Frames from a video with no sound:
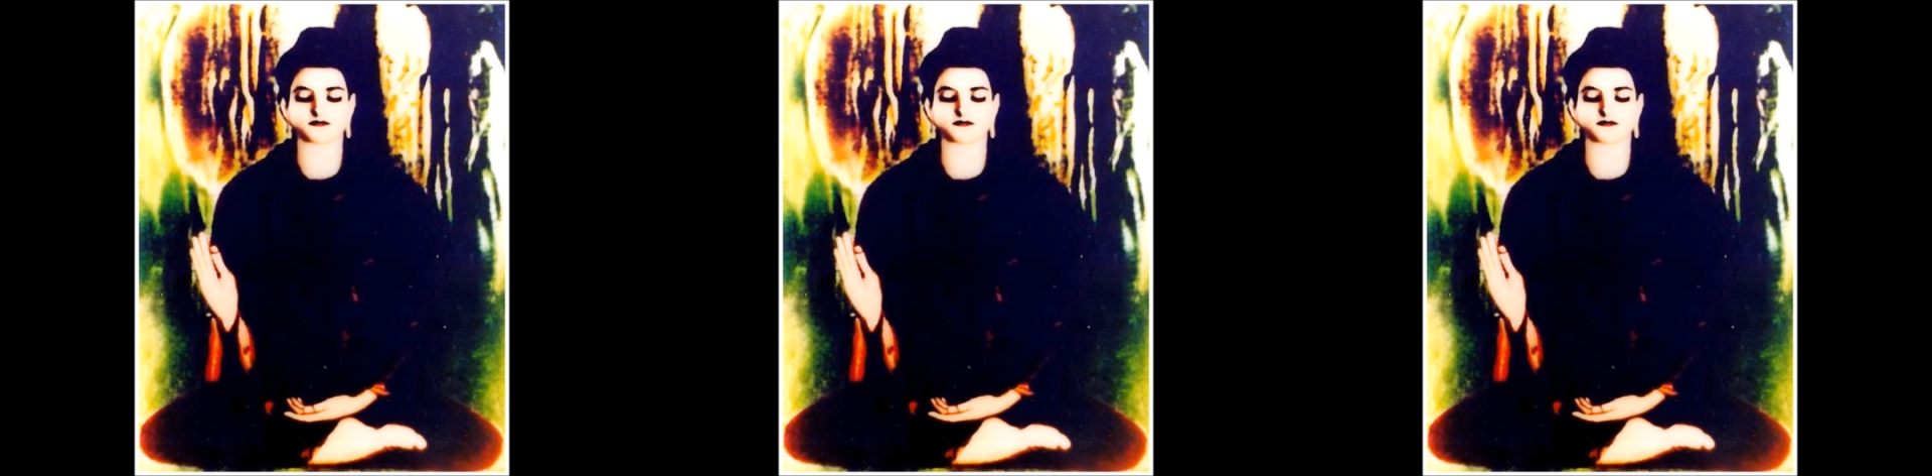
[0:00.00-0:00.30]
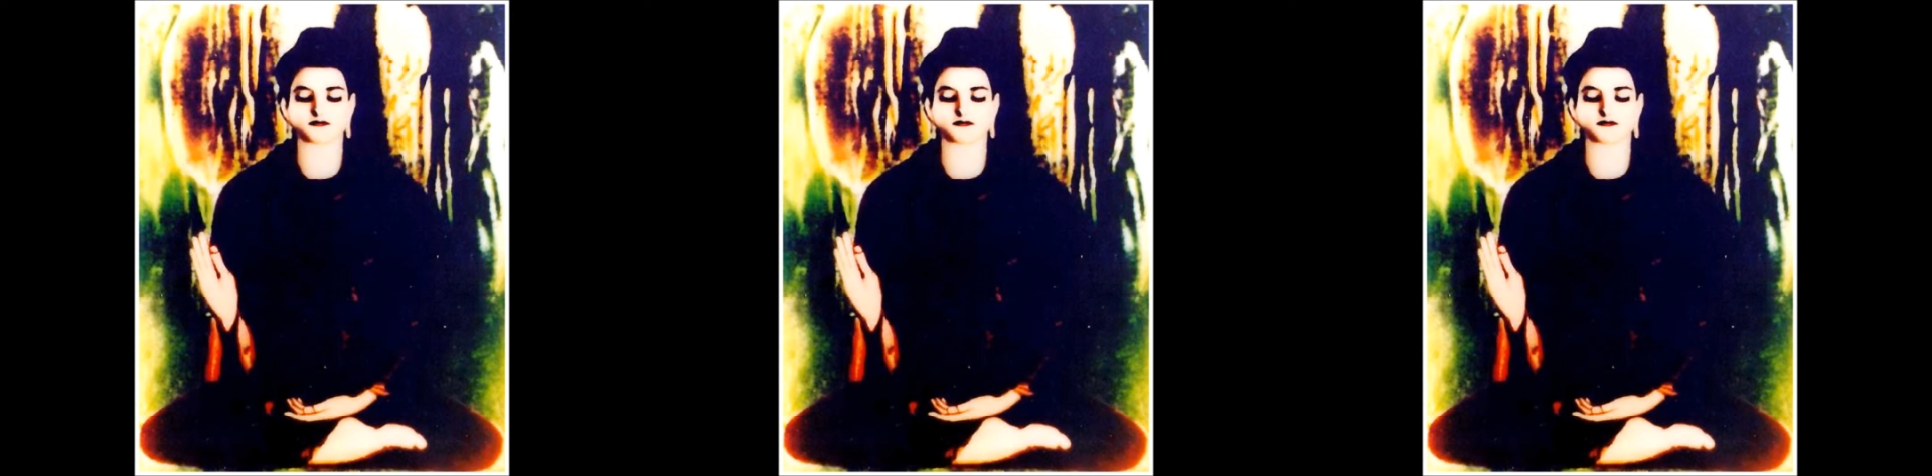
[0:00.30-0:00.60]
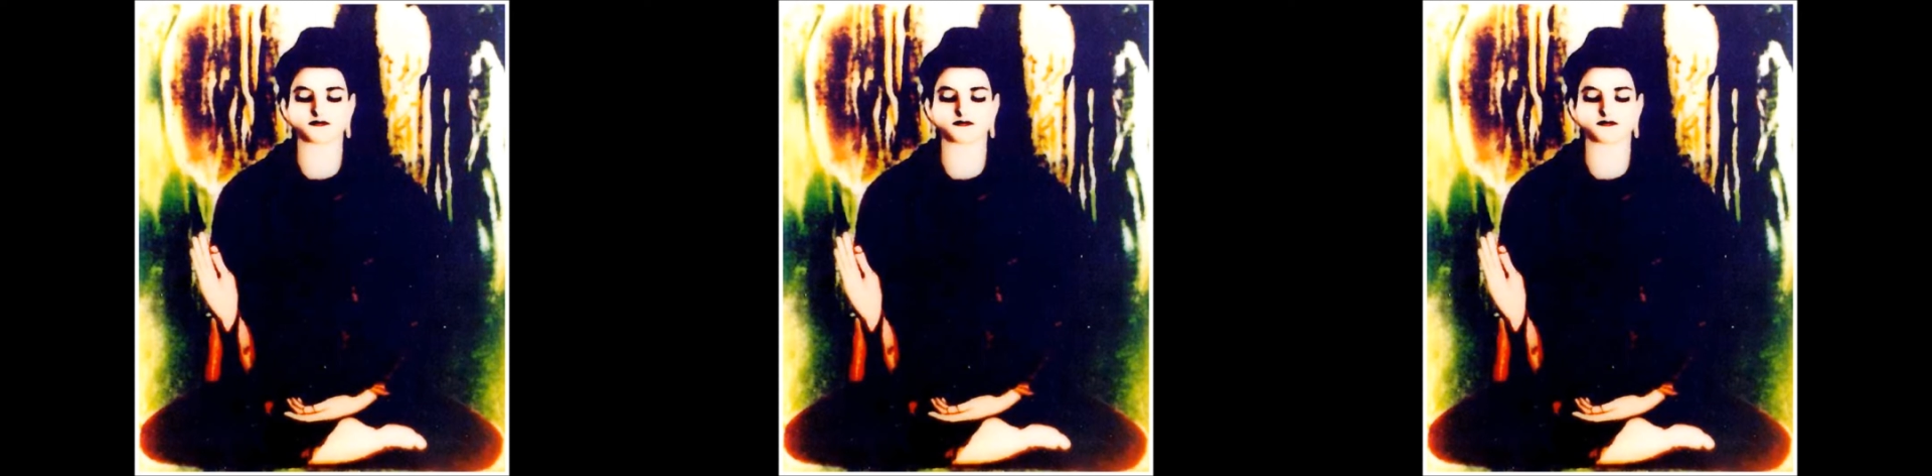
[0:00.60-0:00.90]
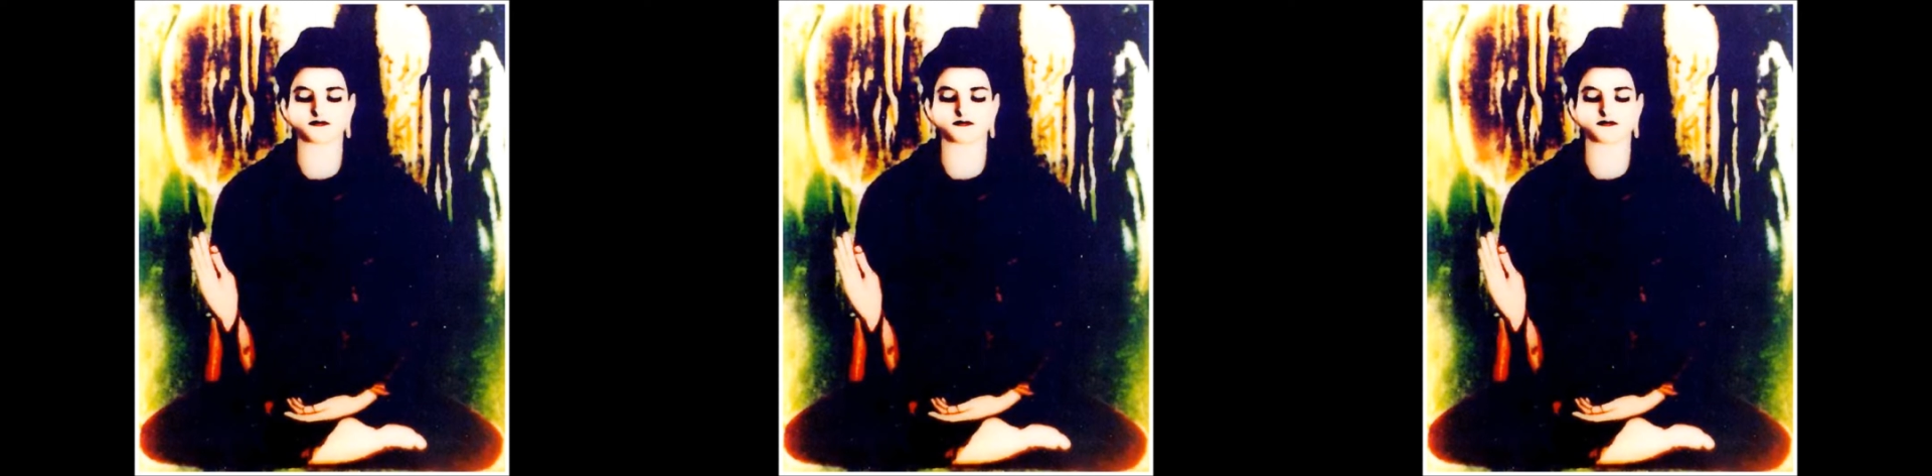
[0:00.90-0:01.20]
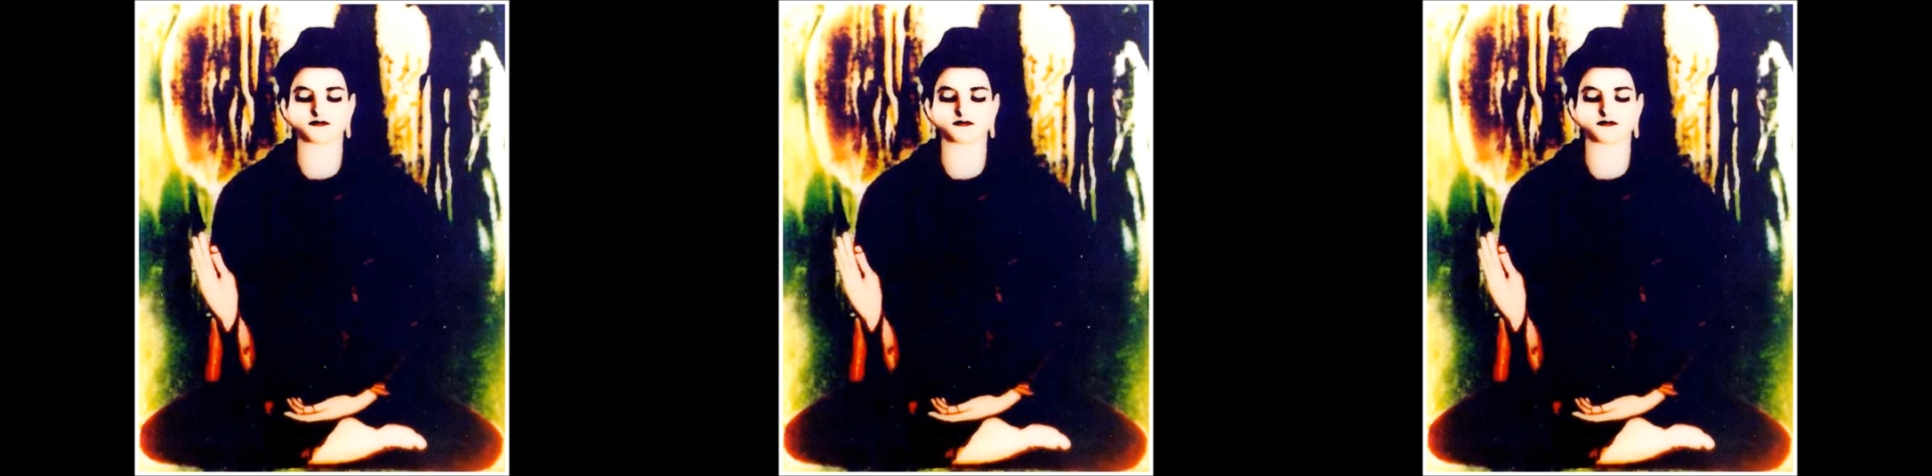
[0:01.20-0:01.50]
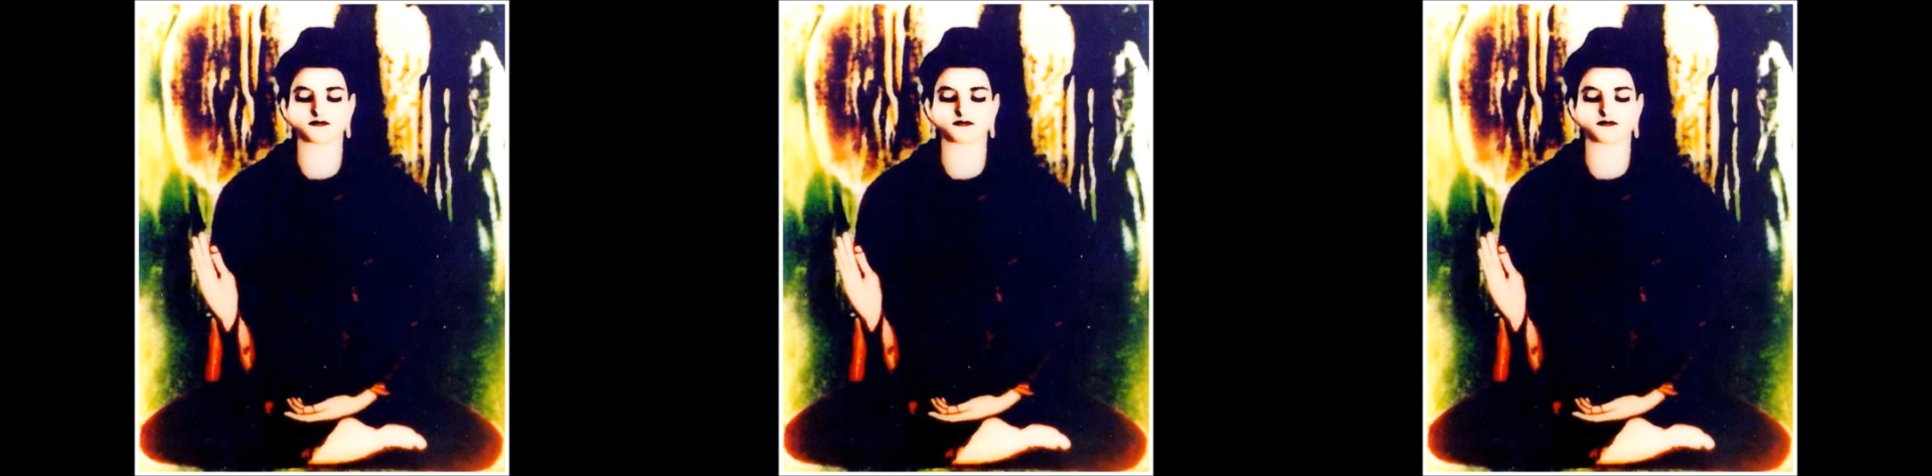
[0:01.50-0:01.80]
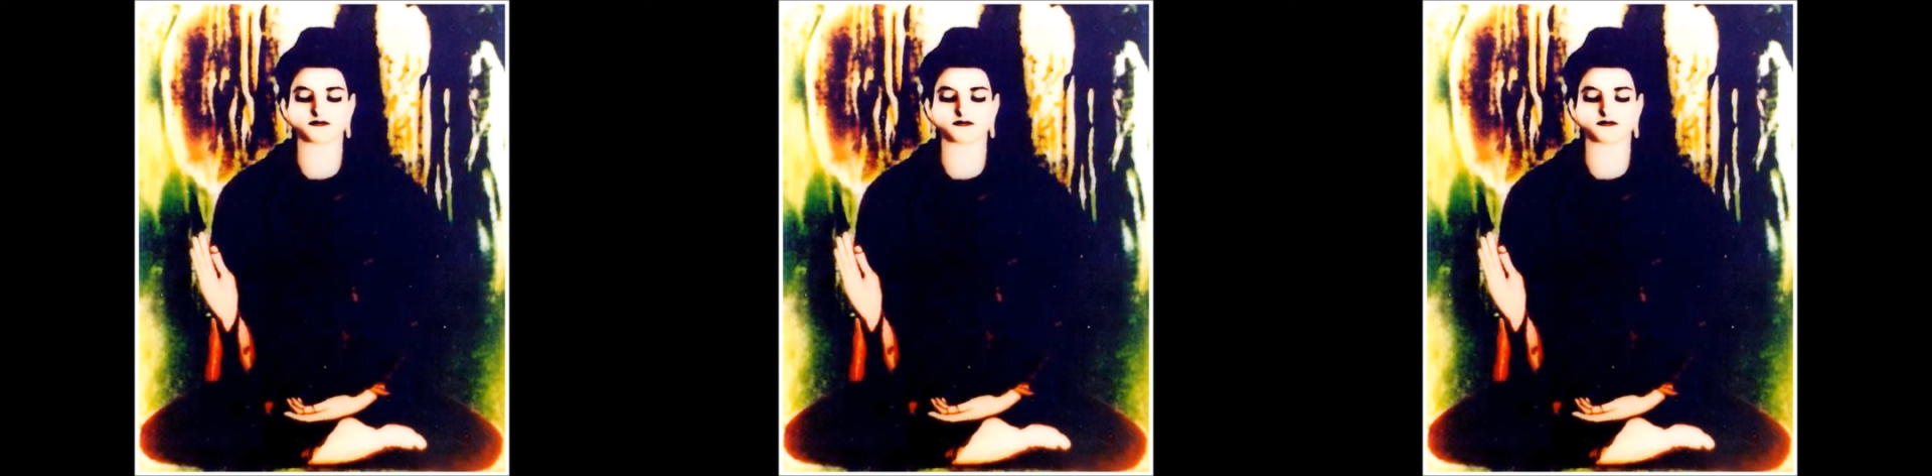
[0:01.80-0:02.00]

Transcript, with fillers: ไม่ถือว่าเป็นการทำความชั่ว